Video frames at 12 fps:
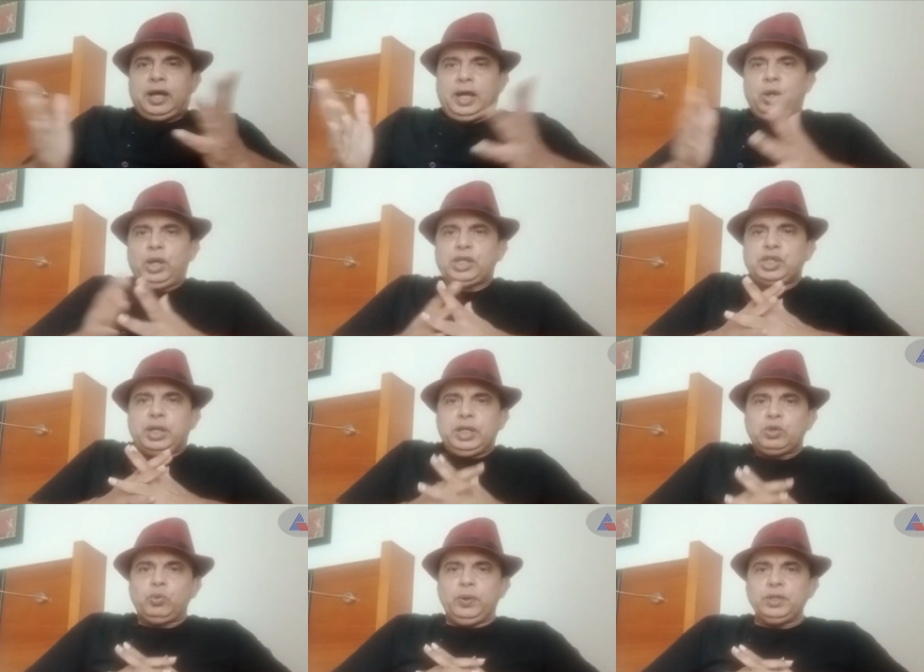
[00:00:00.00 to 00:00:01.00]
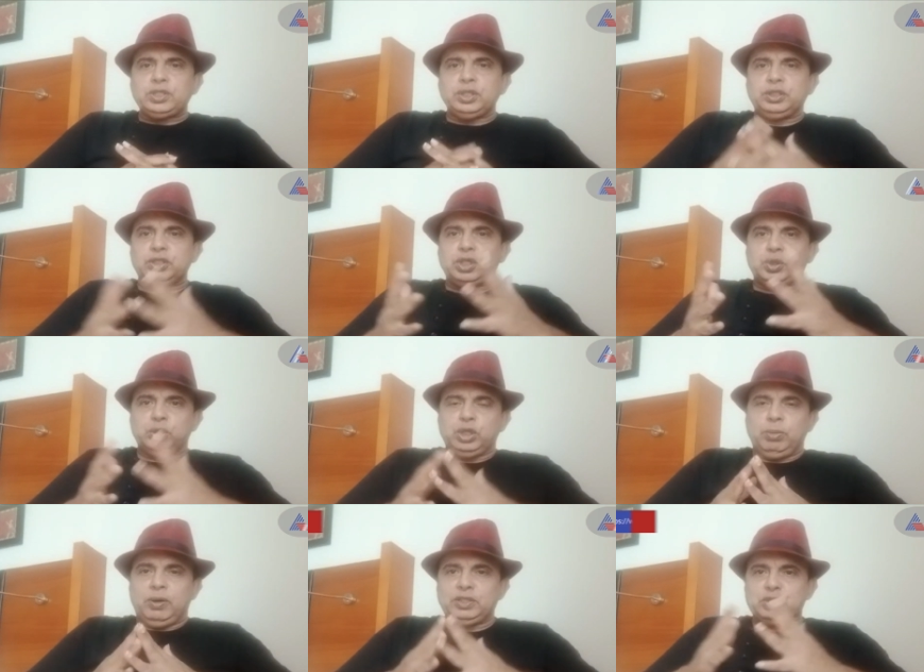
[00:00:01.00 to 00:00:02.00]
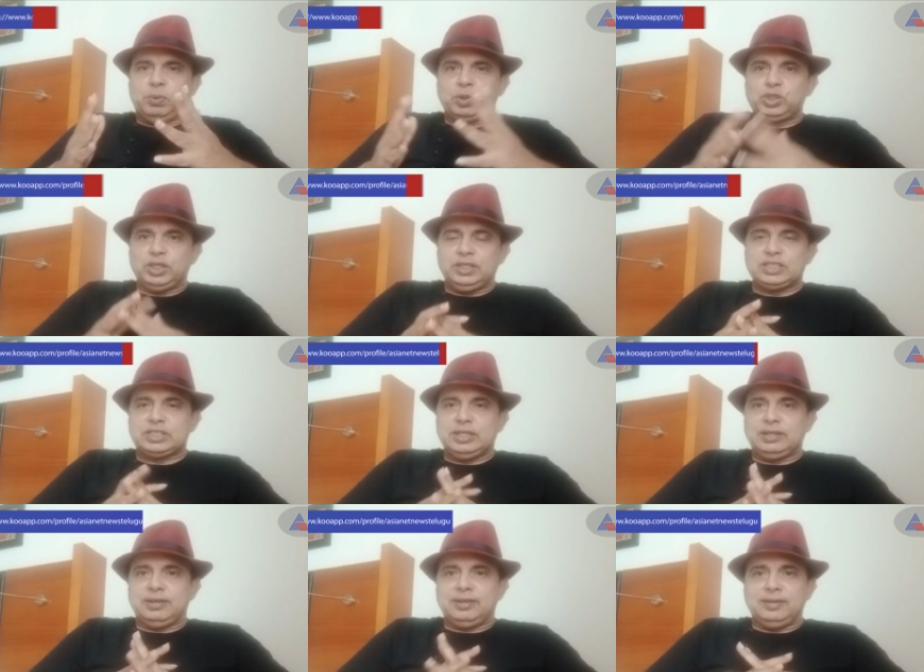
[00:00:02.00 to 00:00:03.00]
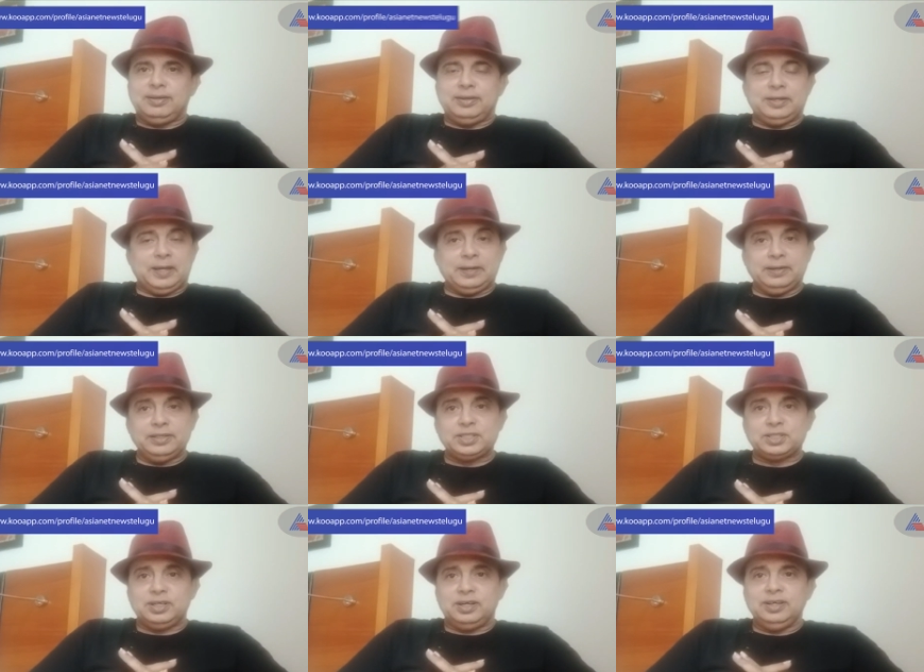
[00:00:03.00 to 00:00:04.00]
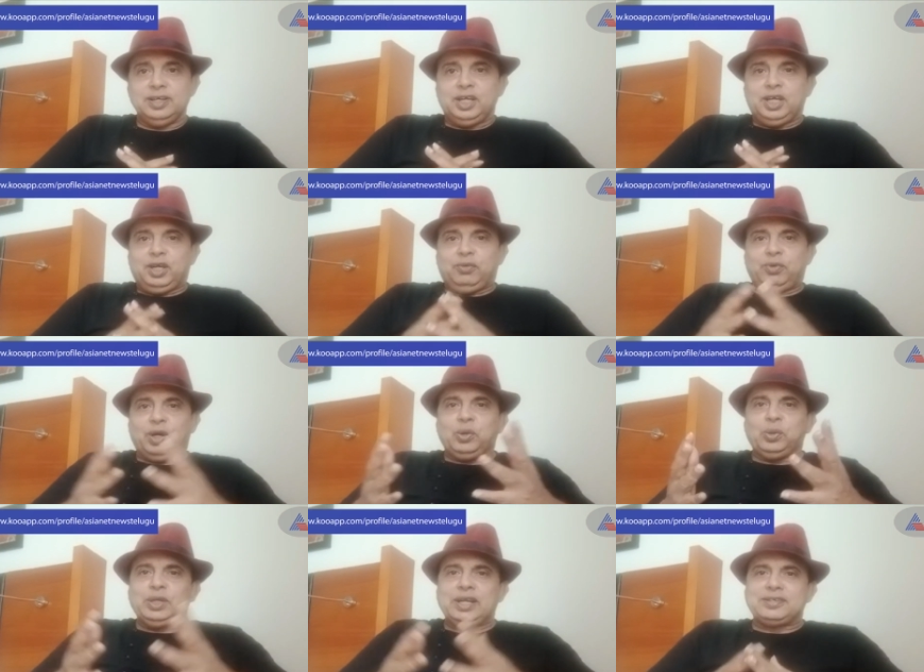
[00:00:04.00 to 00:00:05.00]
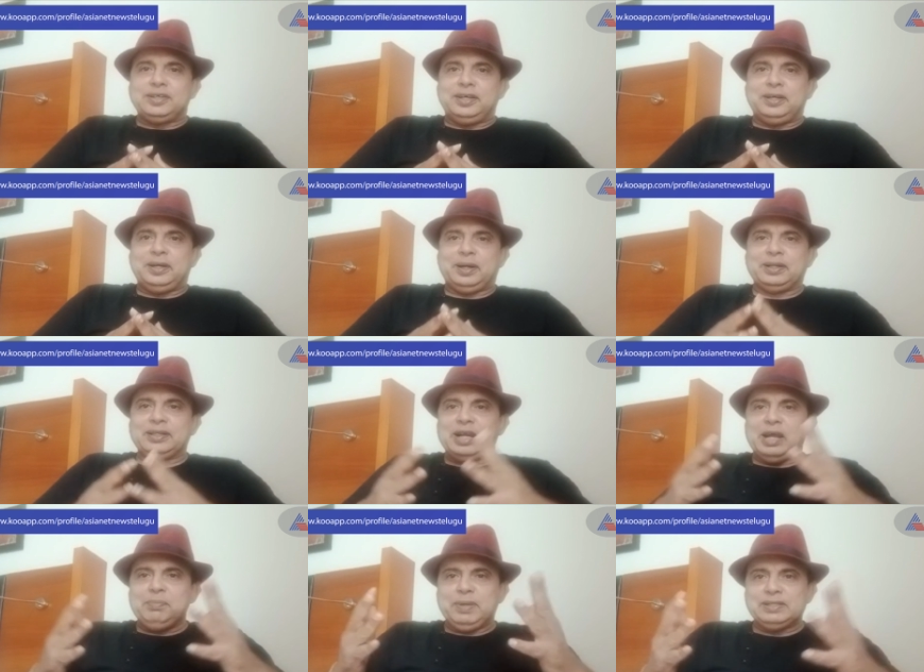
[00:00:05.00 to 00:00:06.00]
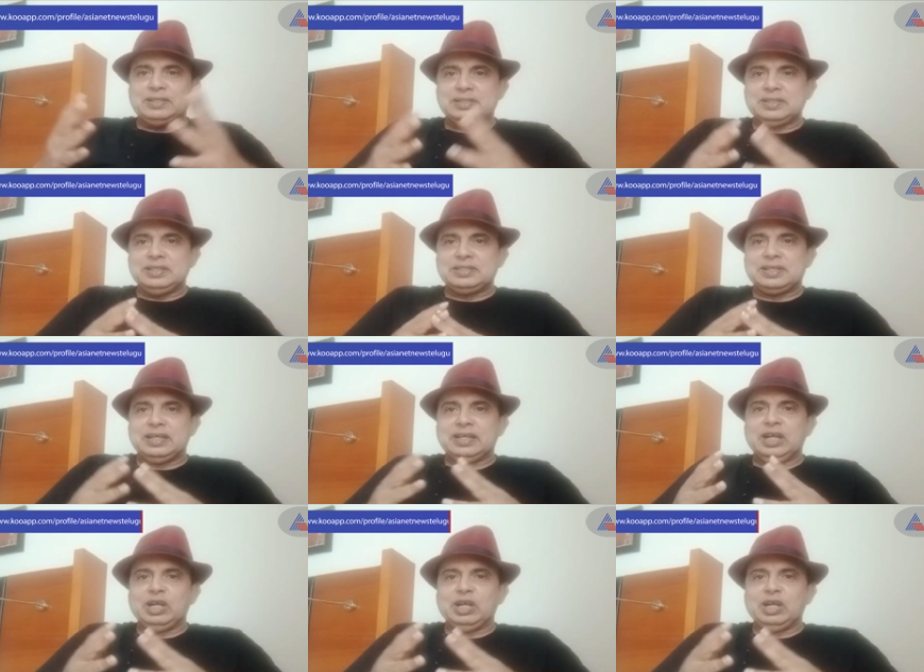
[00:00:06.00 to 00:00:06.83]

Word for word: హలో ఏషియా నెట్ వ్యూస్ దిస్ ఈస్ సుధీర్ sport స్పోర్ట్ జర్నలిస్ట్ అండ్ అన్ అనలిస్ట్ వీ ఆల్ నో దట్ అనదర్ ఐపీఎల్ సీజన్ ఈస్ గెటింగ్